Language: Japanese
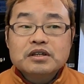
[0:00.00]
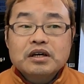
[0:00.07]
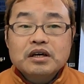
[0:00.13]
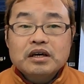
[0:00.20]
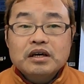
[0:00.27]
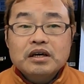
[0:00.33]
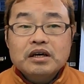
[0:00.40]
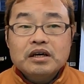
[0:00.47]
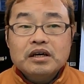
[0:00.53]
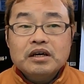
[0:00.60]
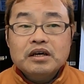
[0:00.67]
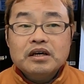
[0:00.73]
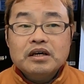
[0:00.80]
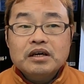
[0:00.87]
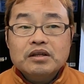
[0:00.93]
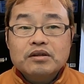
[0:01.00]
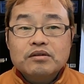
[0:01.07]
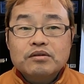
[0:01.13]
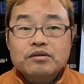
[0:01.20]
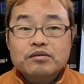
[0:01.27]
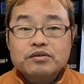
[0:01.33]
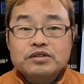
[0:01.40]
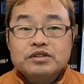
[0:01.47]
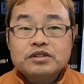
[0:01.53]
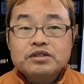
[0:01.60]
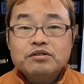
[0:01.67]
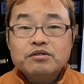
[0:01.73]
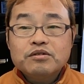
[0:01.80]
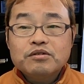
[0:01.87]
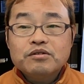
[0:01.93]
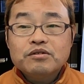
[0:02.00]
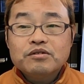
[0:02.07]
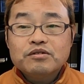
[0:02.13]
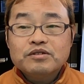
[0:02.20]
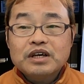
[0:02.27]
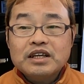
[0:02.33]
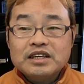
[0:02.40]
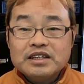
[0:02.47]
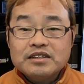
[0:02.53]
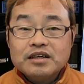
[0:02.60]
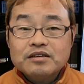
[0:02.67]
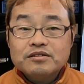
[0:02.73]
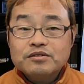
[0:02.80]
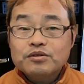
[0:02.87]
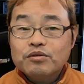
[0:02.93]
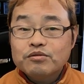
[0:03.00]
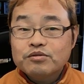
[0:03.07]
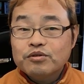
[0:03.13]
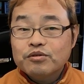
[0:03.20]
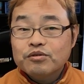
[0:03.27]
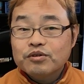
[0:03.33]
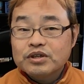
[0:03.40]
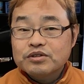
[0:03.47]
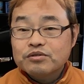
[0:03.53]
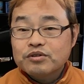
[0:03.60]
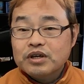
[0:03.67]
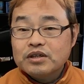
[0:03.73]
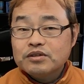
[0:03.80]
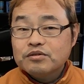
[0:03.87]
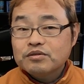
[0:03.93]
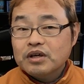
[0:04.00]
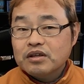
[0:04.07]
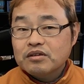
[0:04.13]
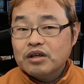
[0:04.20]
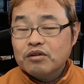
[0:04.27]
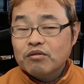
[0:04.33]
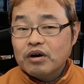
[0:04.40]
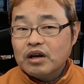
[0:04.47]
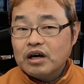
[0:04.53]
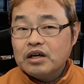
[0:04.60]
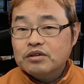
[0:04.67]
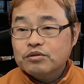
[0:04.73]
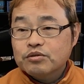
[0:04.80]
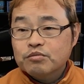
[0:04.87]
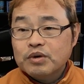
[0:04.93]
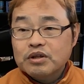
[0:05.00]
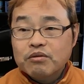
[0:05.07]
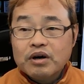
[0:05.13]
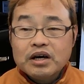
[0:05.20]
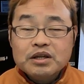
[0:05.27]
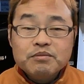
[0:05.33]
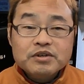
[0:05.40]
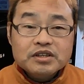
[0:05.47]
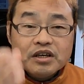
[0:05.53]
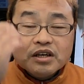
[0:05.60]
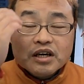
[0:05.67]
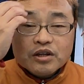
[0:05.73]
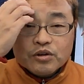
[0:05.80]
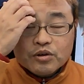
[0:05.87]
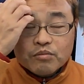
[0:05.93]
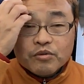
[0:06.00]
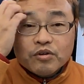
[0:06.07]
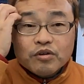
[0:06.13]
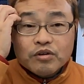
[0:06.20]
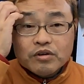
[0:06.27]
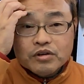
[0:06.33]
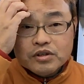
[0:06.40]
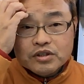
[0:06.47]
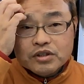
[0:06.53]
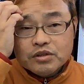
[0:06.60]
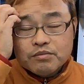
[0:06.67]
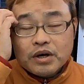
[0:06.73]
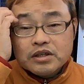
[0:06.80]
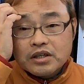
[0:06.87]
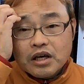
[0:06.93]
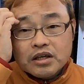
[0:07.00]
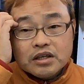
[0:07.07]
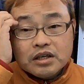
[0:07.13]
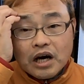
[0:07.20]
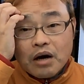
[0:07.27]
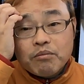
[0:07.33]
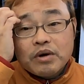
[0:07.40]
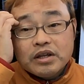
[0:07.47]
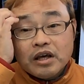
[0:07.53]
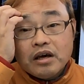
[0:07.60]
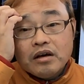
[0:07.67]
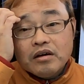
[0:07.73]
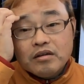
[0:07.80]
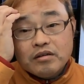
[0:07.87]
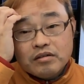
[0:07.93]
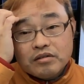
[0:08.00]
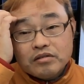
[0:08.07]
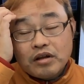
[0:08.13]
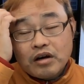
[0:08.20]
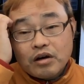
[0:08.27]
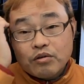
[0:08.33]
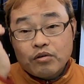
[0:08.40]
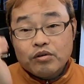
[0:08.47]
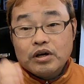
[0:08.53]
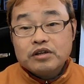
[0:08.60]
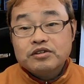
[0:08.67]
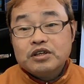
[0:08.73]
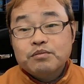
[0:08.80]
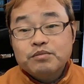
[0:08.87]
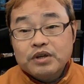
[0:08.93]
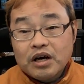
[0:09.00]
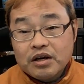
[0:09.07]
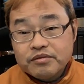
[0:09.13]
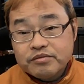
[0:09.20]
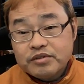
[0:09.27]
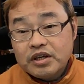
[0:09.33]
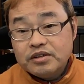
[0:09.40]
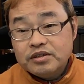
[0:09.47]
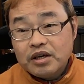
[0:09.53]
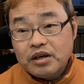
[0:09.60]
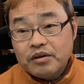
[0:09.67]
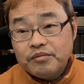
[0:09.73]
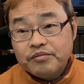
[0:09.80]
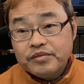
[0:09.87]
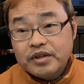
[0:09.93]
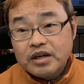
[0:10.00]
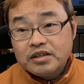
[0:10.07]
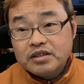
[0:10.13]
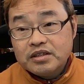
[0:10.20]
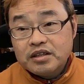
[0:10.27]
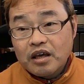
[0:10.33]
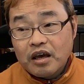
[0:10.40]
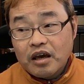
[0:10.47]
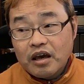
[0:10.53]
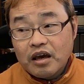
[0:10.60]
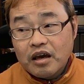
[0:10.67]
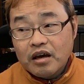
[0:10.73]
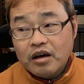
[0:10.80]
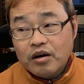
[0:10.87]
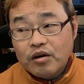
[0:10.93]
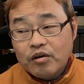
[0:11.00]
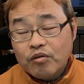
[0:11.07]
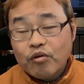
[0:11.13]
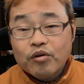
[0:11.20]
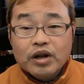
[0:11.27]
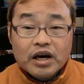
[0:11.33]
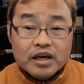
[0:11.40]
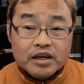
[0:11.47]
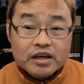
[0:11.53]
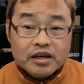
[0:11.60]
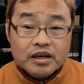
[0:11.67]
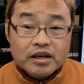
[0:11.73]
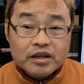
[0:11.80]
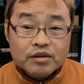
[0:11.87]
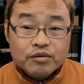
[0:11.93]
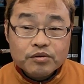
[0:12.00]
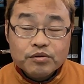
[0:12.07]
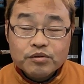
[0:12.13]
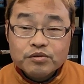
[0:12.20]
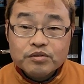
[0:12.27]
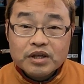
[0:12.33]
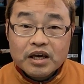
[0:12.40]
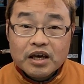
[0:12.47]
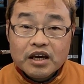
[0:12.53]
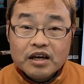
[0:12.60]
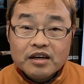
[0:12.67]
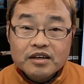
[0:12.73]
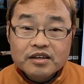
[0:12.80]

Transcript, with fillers: えー、と、一応、何接続量はちょっと安くなってんのかなちょっとまだわかりませんけれども、まあ最近あんまね、なんかこう安いプラン全然出してこないということで、